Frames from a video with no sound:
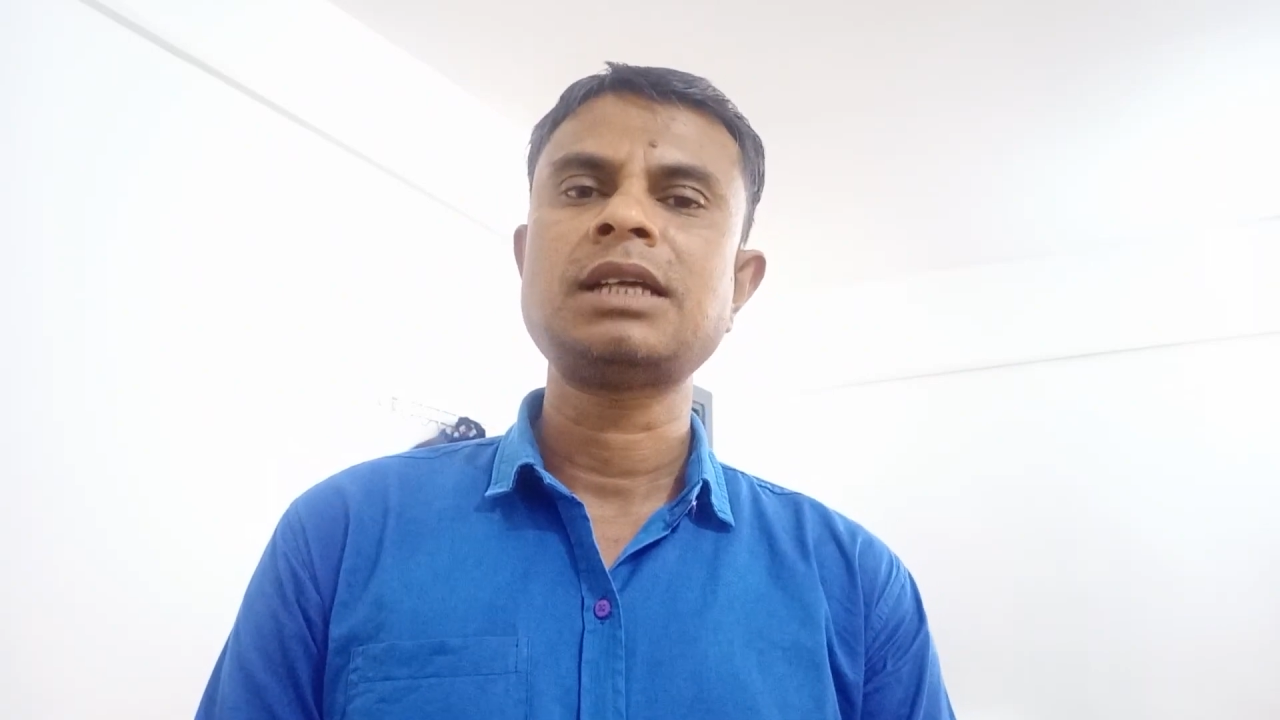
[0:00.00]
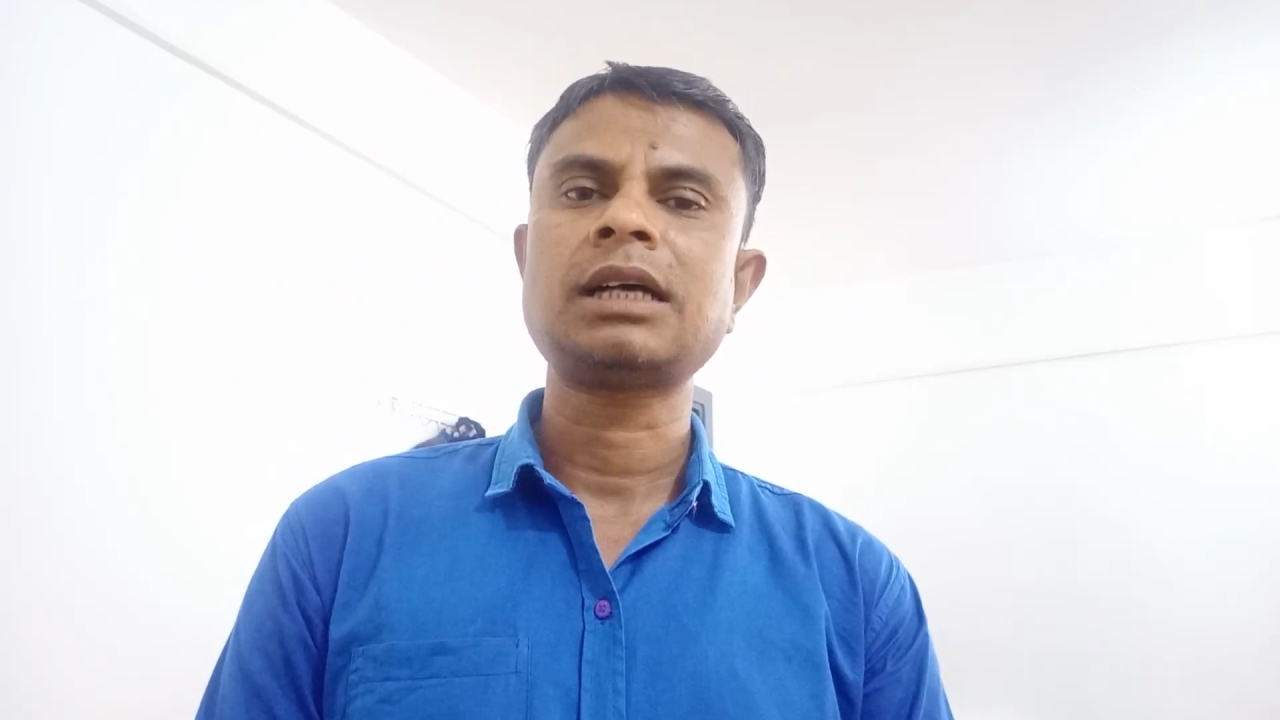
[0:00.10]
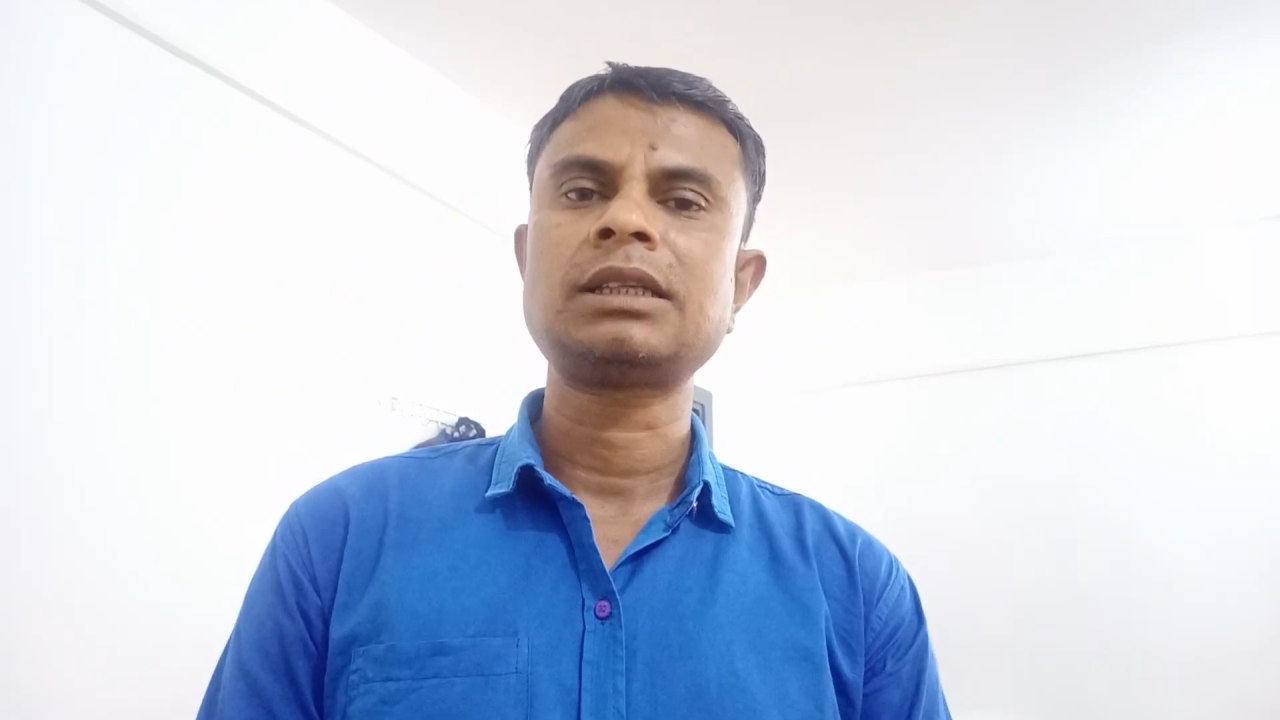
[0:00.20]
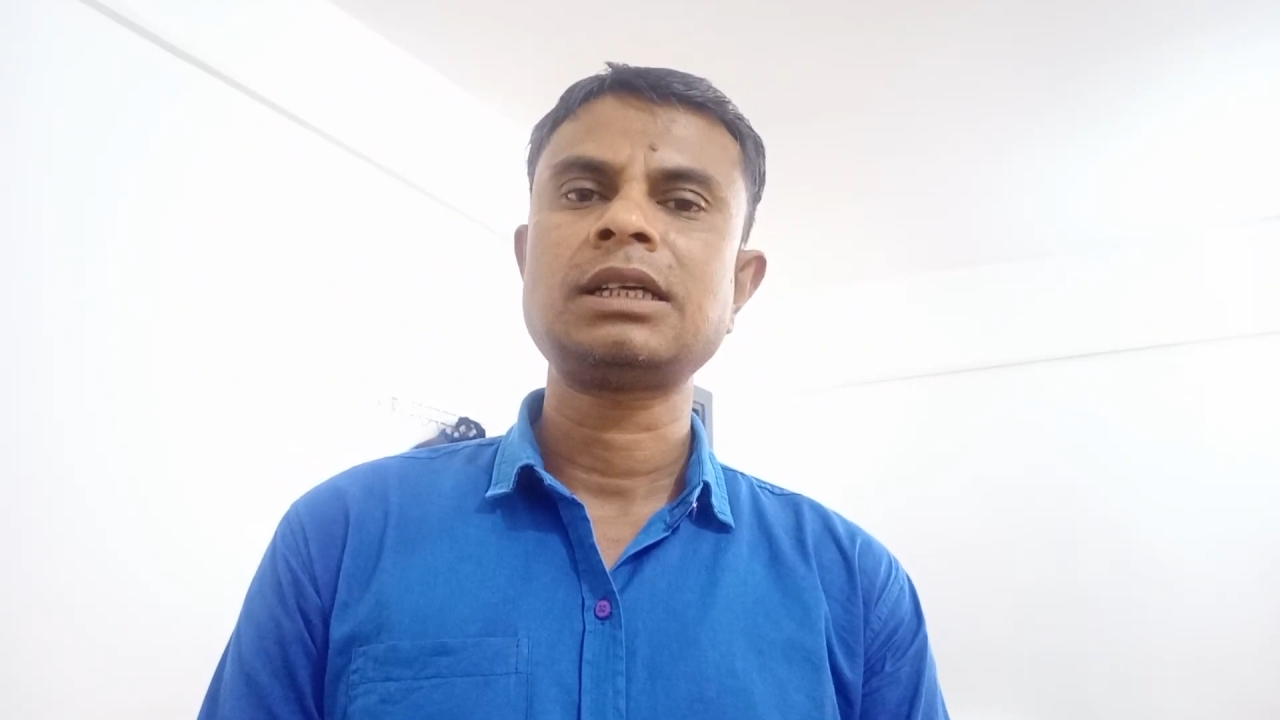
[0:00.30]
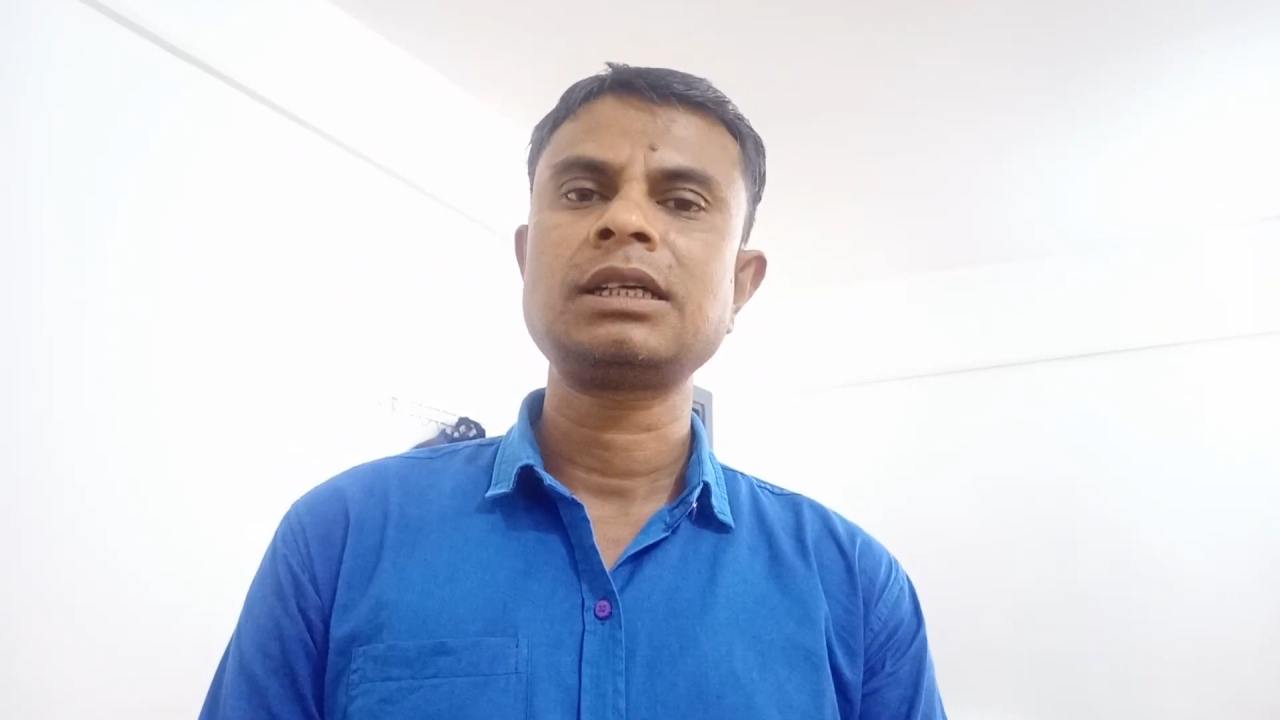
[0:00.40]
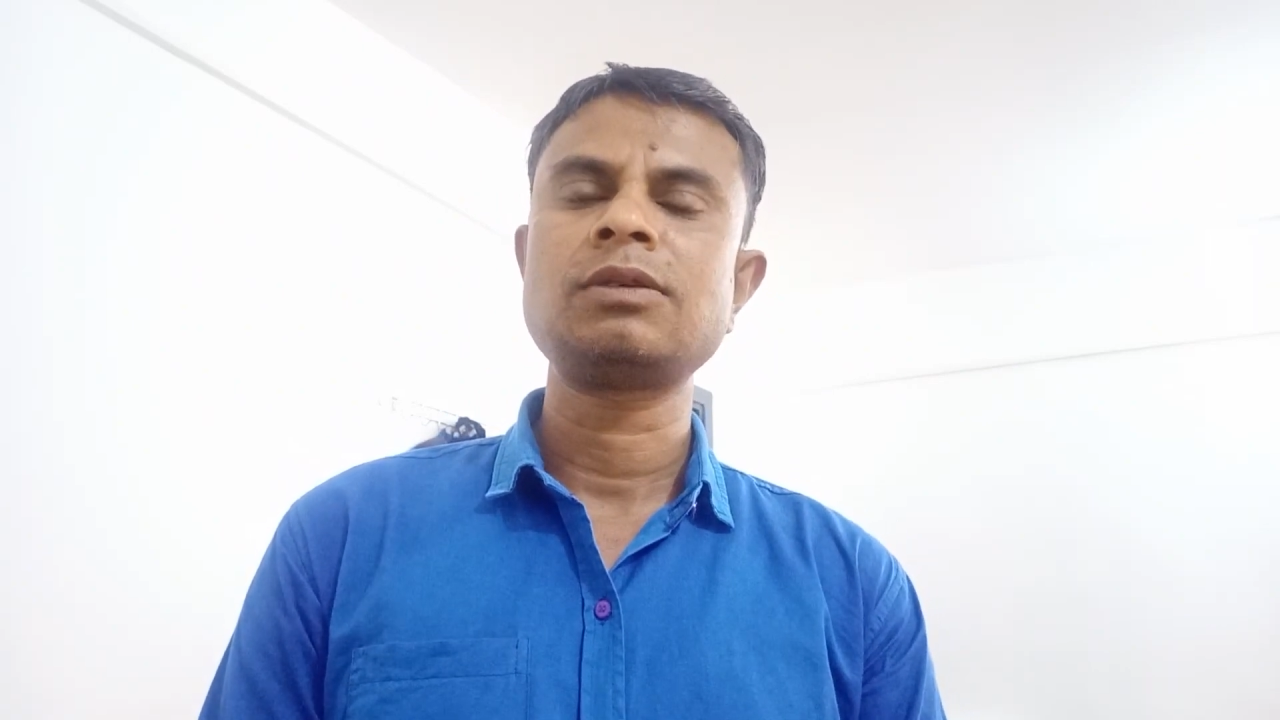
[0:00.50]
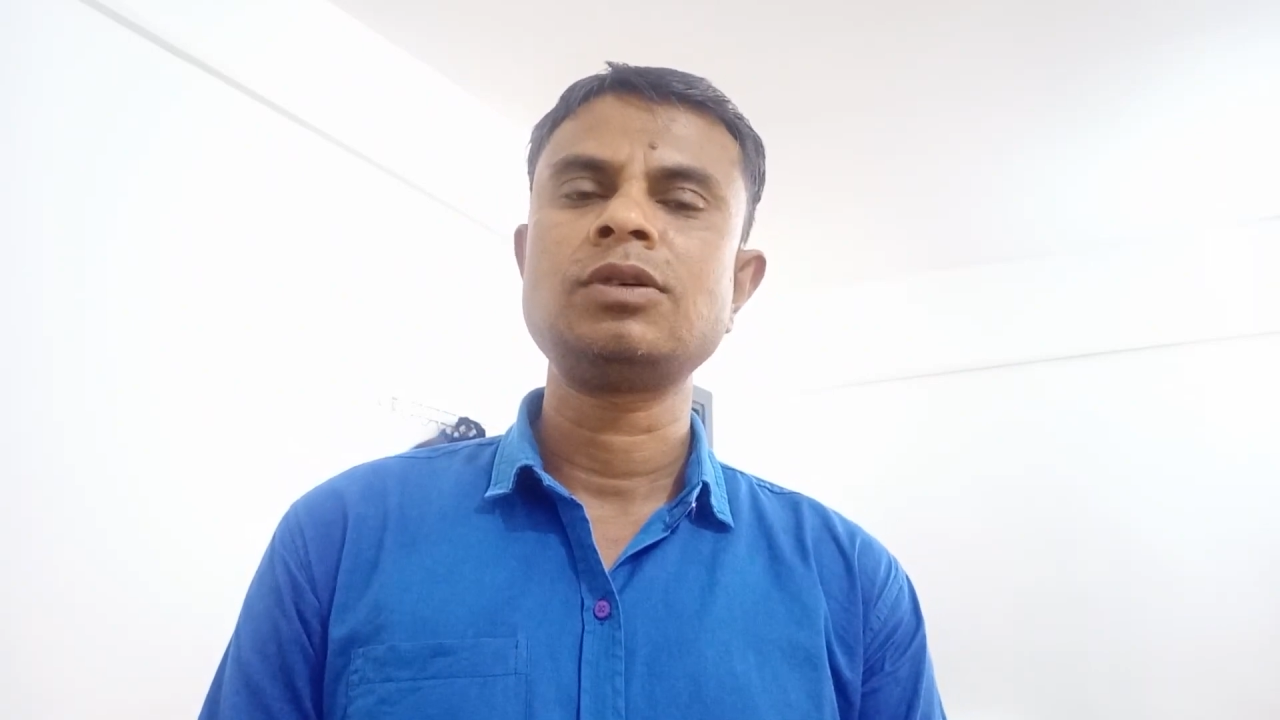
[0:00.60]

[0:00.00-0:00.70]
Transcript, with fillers: ডাক্তারে